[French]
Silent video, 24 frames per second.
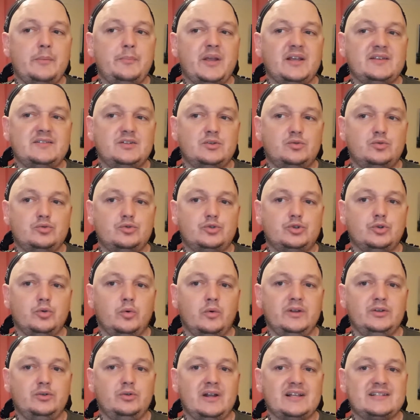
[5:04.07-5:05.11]

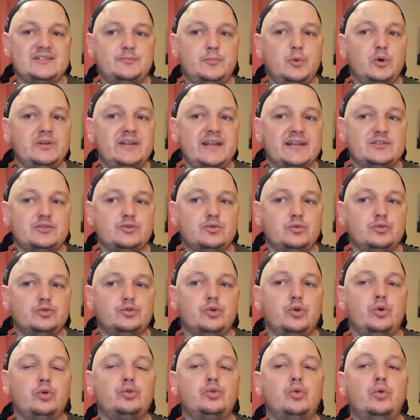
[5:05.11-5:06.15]
persécution et de la spoliation
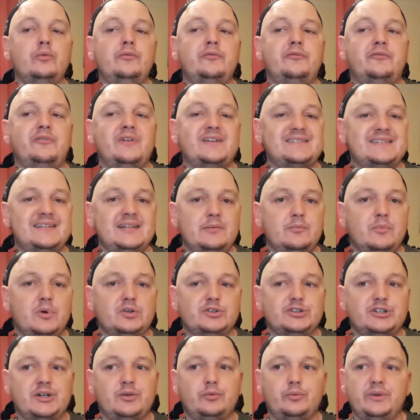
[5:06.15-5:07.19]
se retrouve facilement
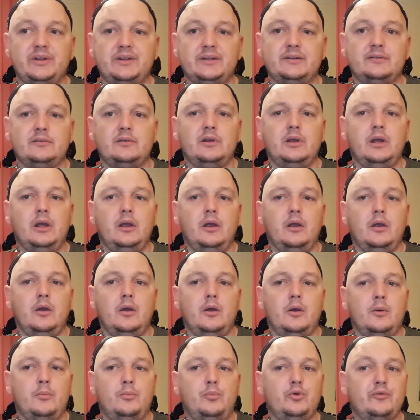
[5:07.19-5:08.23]
chez lui
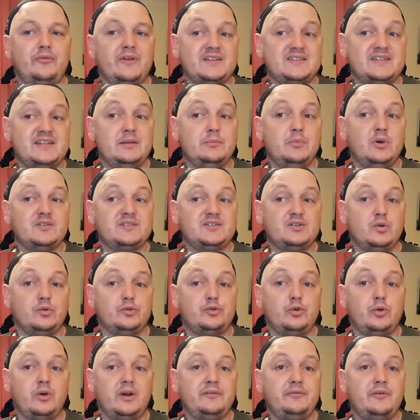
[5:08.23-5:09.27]
plus facilement si on
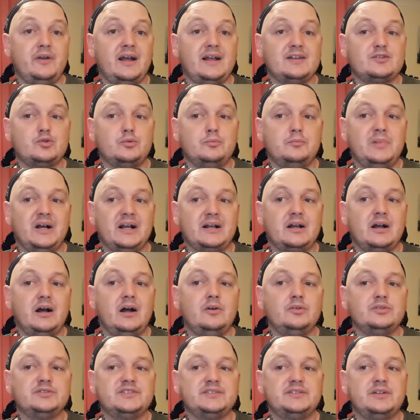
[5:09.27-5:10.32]
se réfère à son
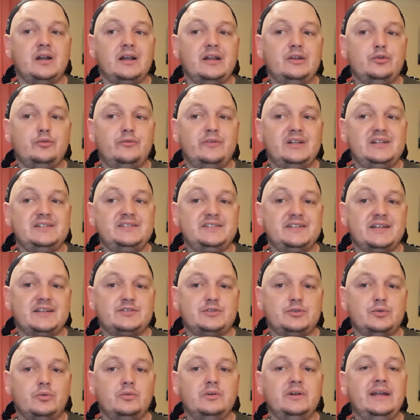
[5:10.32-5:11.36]
background dans la
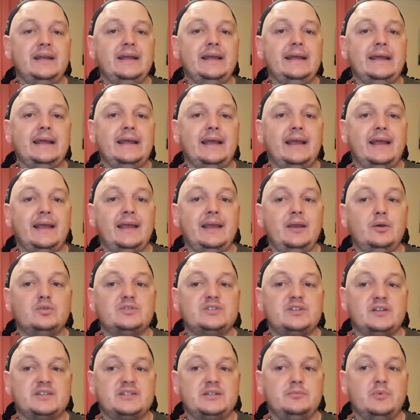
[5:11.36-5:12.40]
novélisation et au
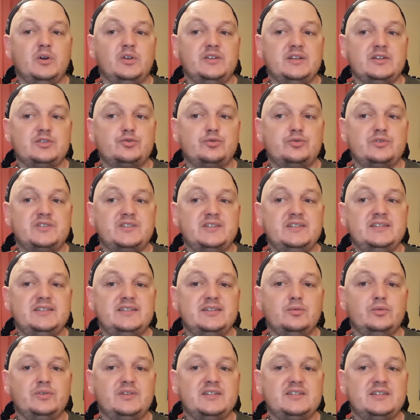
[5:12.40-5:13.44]
sentiment d'injustice
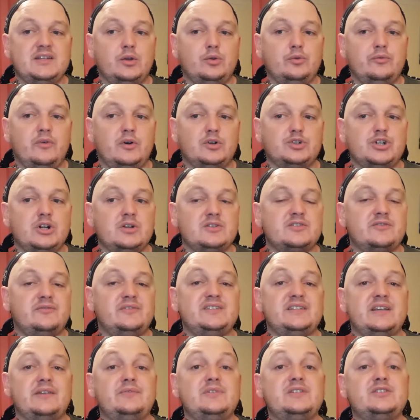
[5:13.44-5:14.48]
et au désir de vengeance
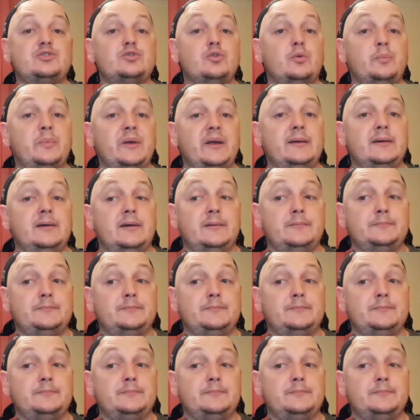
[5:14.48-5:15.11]
vis-à-vis -vis de son père.